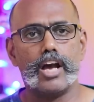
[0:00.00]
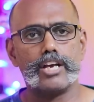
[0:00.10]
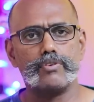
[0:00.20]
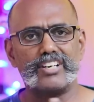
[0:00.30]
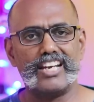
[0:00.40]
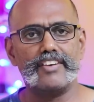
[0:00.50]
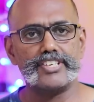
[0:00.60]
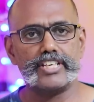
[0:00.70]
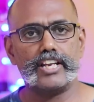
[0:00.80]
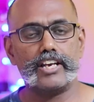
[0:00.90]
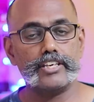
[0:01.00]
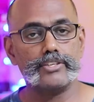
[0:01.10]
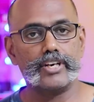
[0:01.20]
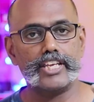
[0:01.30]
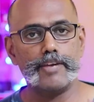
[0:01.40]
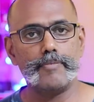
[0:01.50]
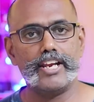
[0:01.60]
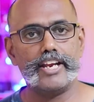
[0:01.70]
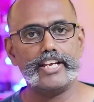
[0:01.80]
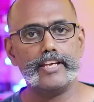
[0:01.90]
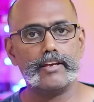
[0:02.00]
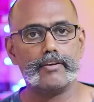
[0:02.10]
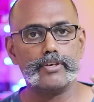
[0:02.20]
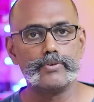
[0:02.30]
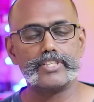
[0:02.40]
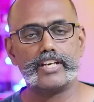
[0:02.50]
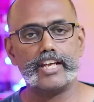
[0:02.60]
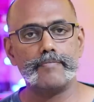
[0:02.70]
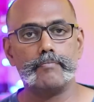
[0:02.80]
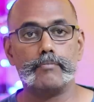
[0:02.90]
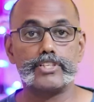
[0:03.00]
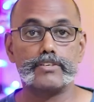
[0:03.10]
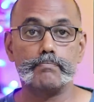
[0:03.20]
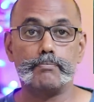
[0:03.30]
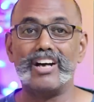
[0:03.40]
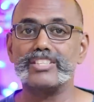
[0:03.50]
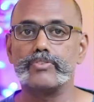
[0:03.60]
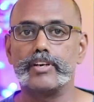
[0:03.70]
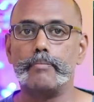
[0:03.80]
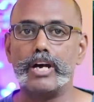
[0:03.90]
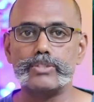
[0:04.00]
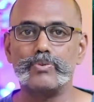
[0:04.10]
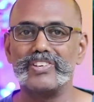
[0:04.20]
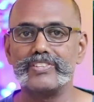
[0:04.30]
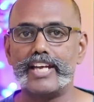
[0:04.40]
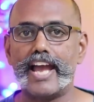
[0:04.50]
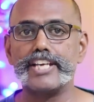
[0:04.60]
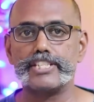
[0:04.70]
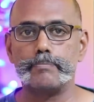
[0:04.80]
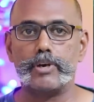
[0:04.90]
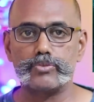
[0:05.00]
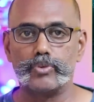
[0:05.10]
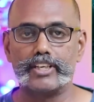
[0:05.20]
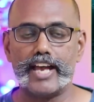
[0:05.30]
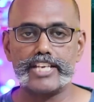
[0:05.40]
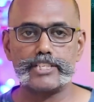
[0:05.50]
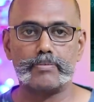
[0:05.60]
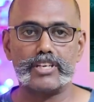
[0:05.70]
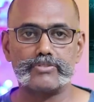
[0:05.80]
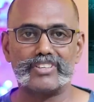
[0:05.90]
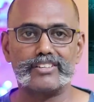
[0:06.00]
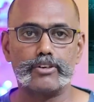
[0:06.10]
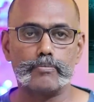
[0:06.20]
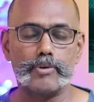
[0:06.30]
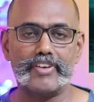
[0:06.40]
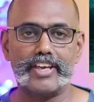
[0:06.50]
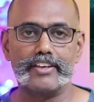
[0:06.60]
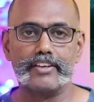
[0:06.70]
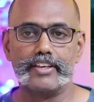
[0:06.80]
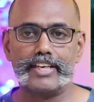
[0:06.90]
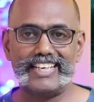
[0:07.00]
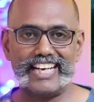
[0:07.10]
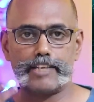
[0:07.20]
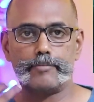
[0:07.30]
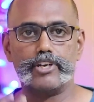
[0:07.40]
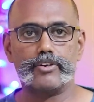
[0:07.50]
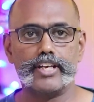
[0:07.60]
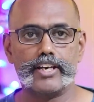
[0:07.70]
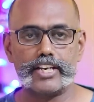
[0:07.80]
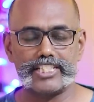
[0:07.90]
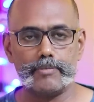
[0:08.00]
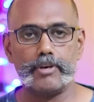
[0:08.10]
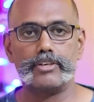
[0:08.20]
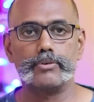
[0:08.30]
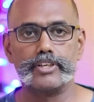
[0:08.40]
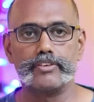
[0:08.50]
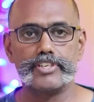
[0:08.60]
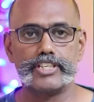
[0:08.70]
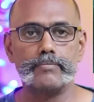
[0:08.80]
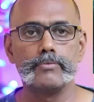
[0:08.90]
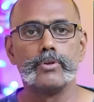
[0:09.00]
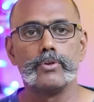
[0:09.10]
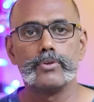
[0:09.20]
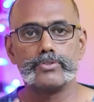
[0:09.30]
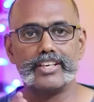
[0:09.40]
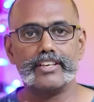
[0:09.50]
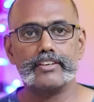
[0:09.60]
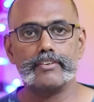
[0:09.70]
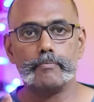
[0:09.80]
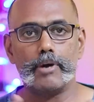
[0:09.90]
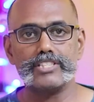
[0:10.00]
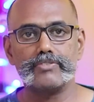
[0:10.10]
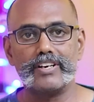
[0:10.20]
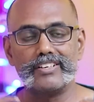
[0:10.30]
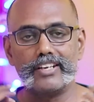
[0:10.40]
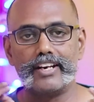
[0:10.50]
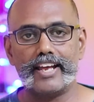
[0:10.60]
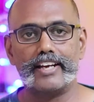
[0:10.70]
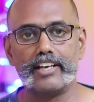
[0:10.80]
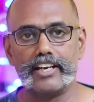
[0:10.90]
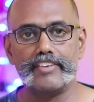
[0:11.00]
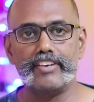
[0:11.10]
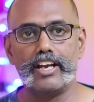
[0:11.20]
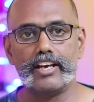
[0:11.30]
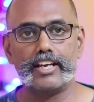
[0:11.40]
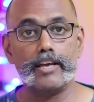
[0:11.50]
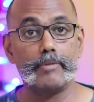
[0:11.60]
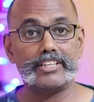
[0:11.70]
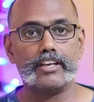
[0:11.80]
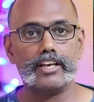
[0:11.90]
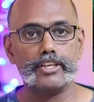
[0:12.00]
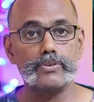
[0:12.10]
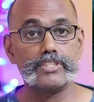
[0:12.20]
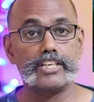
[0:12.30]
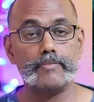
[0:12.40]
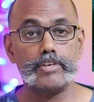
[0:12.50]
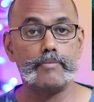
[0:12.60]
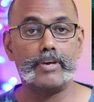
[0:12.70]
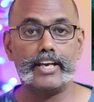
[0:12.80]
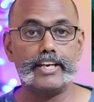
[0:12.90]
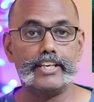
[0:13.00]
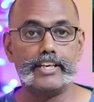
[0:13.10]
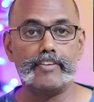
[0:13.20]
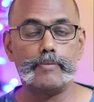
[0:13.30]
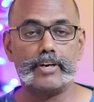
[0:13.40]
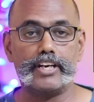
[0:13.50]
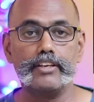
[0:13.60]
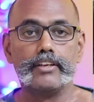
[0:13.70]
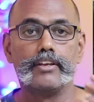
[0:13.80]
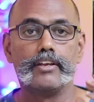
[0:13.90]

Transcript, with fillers: ஆனால் ஒரு நல்ல விஷயம் என்னென்னா இதோட இமெயில் ஐடி யூசர் நேம் மற்றும் பாஸ்வேர்டு பாஸ்வேர்டு வந்து ஹேஷ்ட் பாஸ்வேர்டு ஹேஷ்ட் பாஸ்வேர்டு வந்து ரொம்பவே கிராக் பண்ணக்கூடிய கஷ்டமான ஒரு விஷயம் ஸோ பாஸ்வேர்டு வந்து டைரெக்டாக ரிவீல் ஆகலை மத் ஆனால் யூசர் நேம் இமெயில் ஐடி ரிவீல் பண்ணி